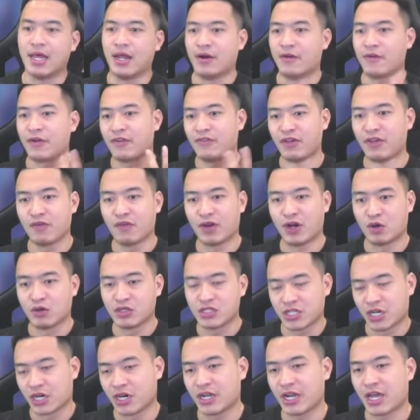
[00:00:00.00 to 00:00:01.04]
review về lối
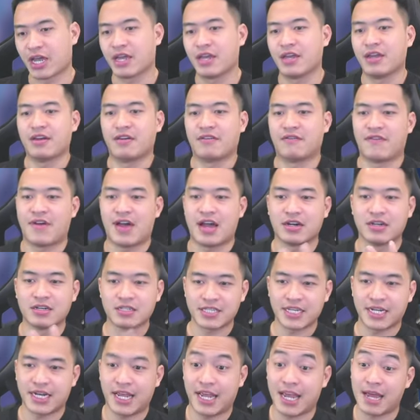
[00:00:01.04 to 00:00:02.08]
chơi này và hướng
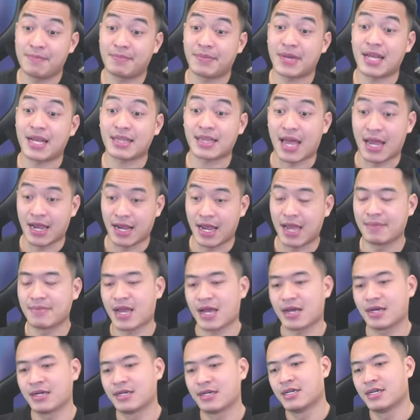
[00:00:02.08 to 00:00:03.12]
dẫn anh em cách tải game nhé.